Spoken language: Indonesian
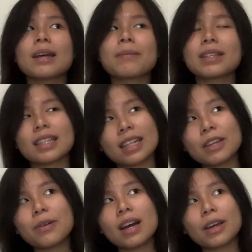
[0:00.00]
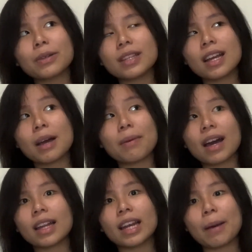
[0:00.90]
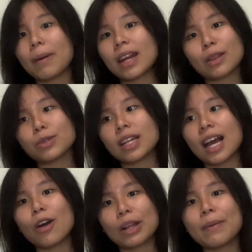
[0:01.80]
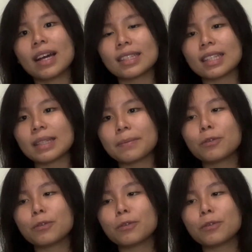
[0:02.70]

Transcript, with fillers: basically gue harusnya nggak makan 800an kalori banget sih